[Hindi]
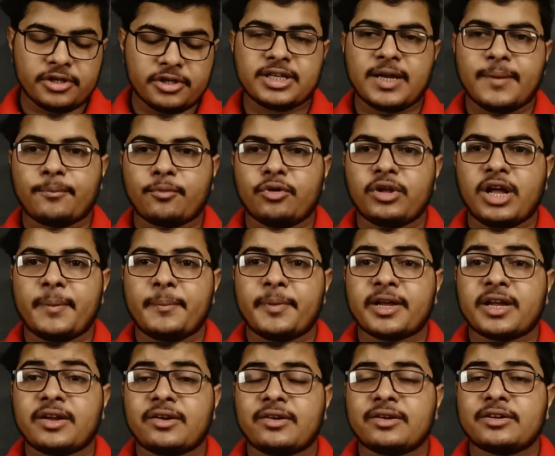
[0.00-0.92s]
बोनस आपको यहाँ
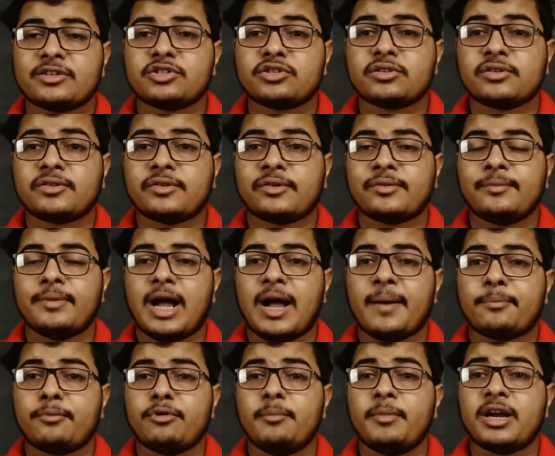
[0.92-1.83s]
पे
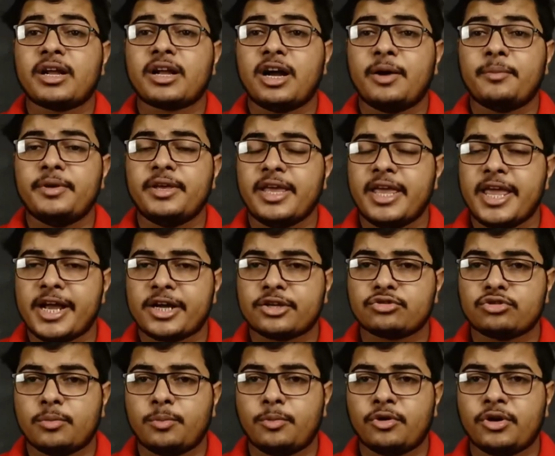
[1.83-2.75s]
आपको मतलब कभी
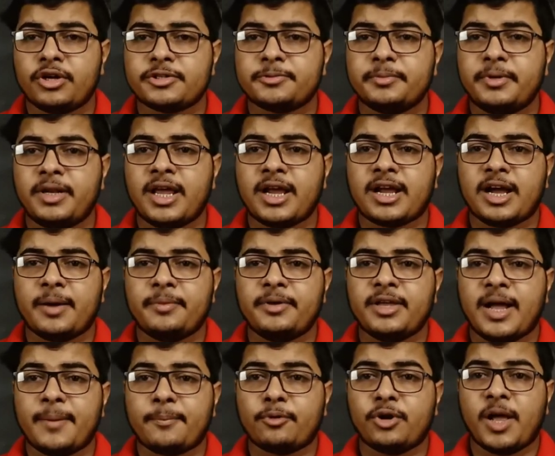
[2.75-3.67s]
100 बोनस मिले
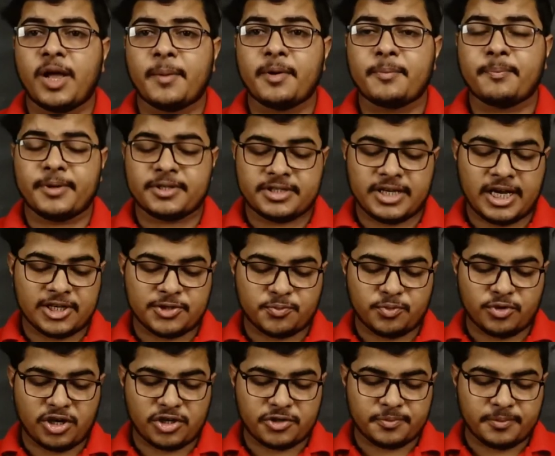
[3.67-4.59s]
कभी आपको यहाँ पे 50
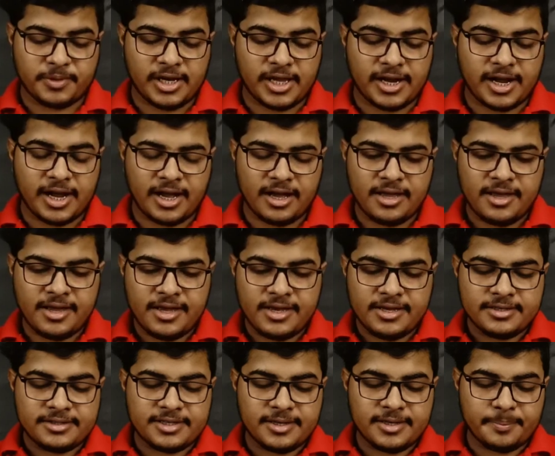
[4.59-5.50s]
बोनस मिलेगा
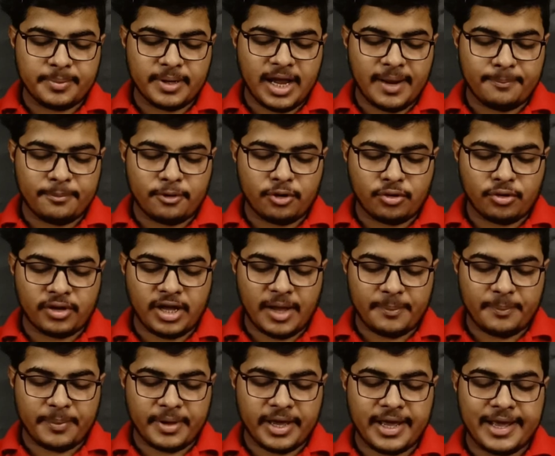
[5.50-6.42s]
सिंपल आप लोग को
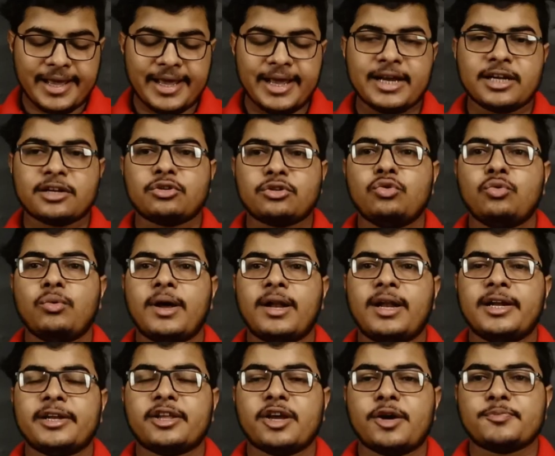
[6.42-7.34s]
यहाँ पे ऐड टू
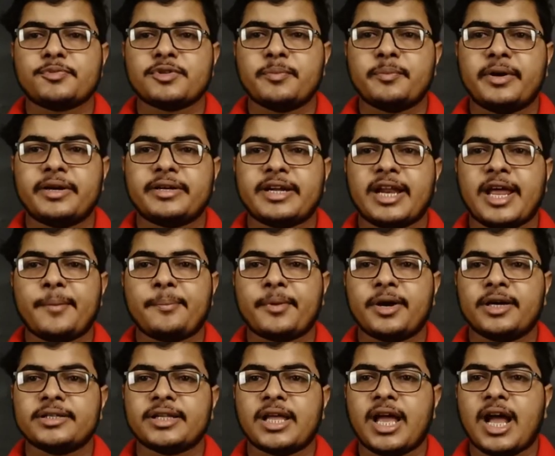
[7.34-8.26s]
वॉलेट के ऑप्शन पे
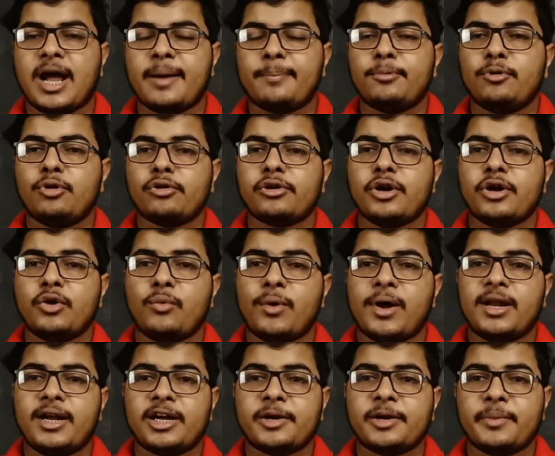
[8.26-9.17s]
टैप करना है आप लोग के
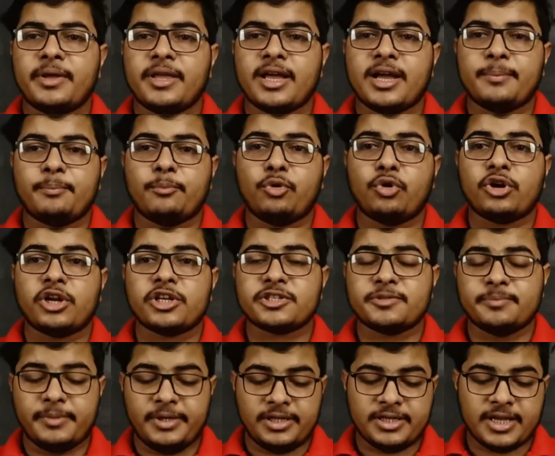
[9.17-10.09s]
वॉलेट में यह
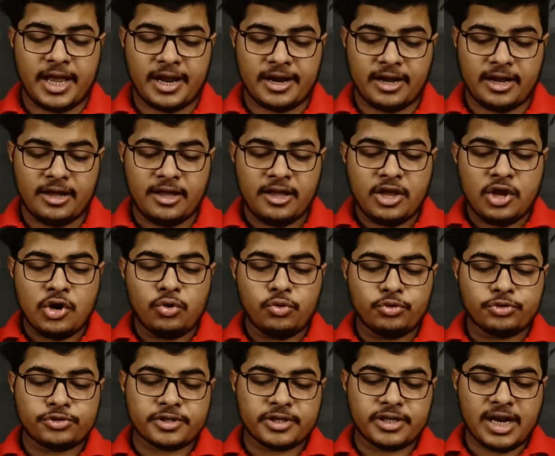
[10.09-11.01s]
बोनस मिल जाएगा
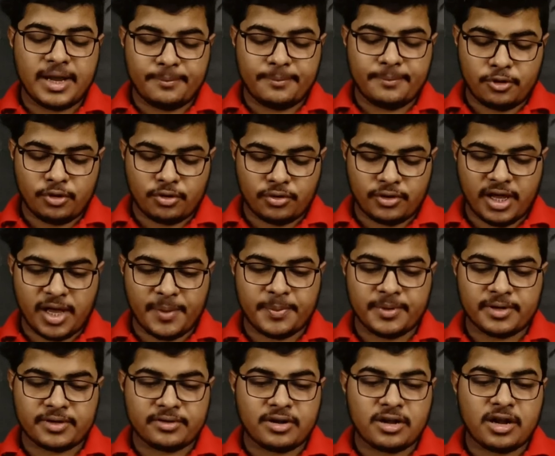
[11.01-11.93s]
उसके लिए आप लोग को यहाँ
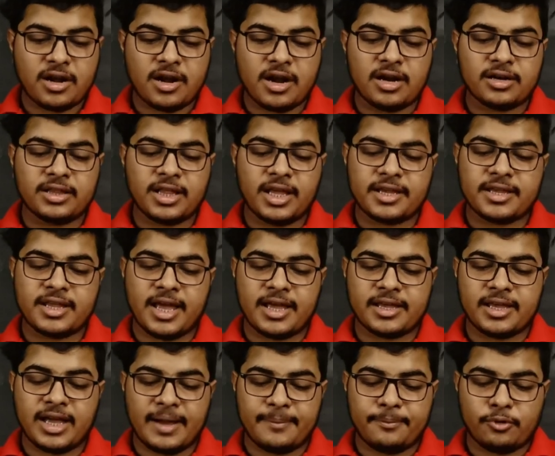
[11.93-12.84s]
पे करना है
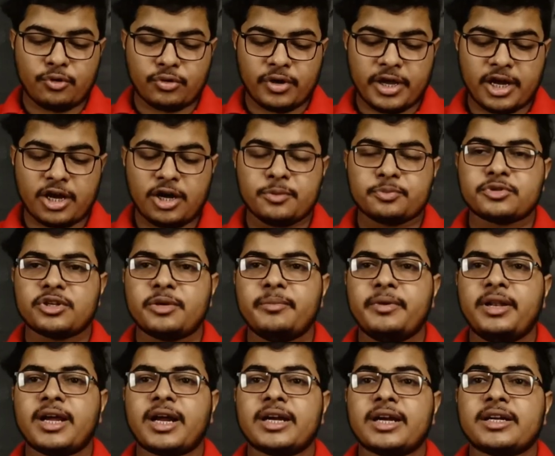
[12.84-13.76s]
क्या कि आप लोग को एक ऑप्शन
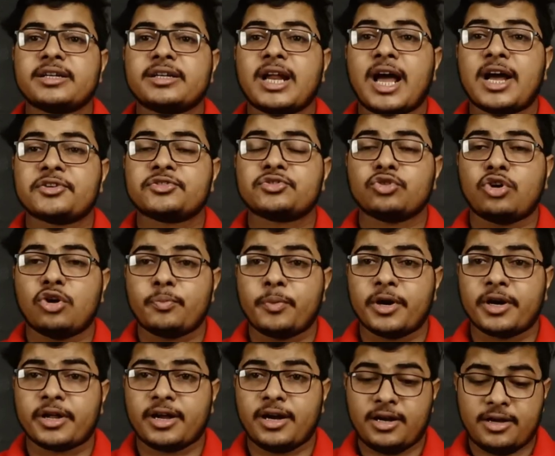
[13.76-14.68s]
मिलेगा टास्क
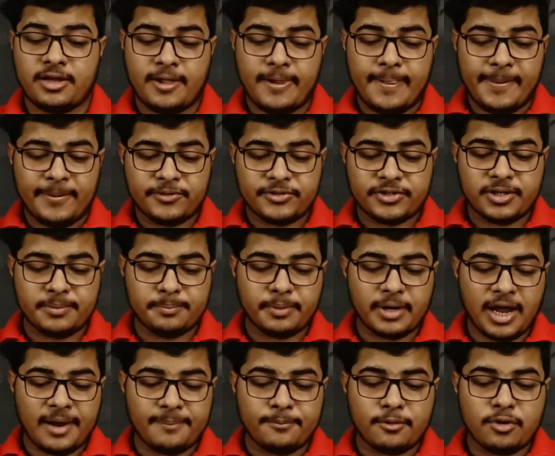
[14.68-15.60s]
ऑफर का
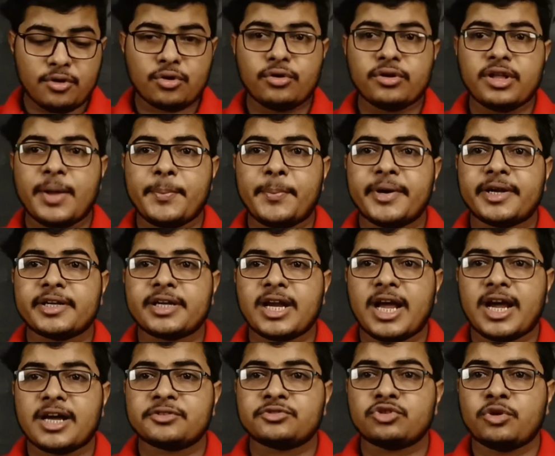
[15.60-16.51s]
सिंपल आप लोग को यहाँ पे
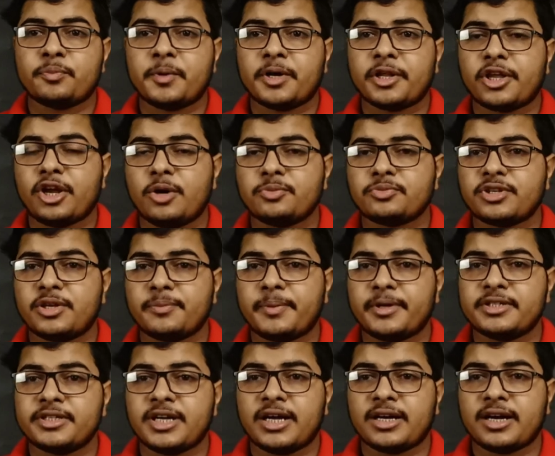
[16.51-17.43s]
टास्क ऑफर के ऑप्शन
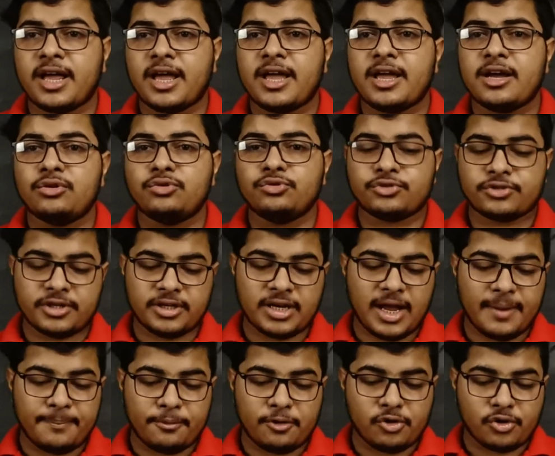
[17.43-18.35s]
पे जाना है उसके
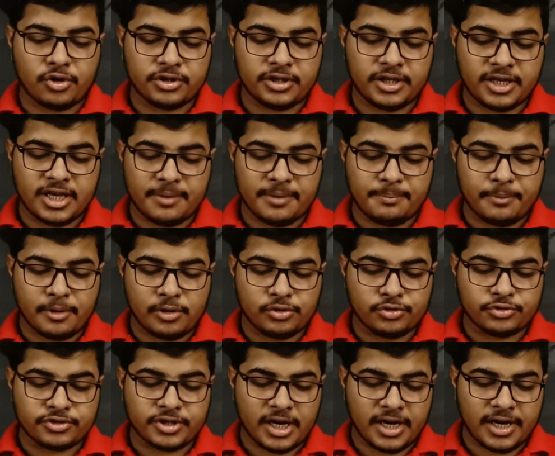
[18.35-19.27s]
लिए आप लोग को देखिए
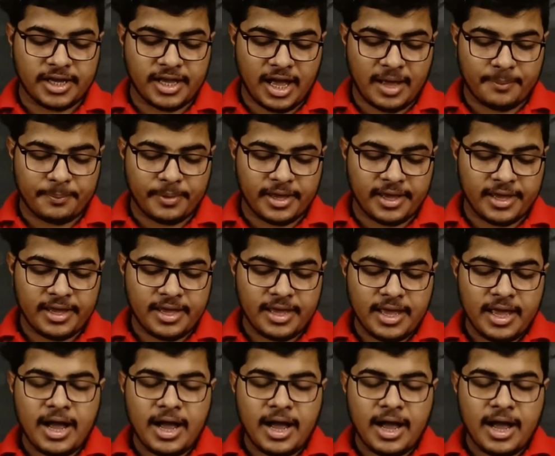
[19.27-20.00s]
बहुत सारे यहाँ पे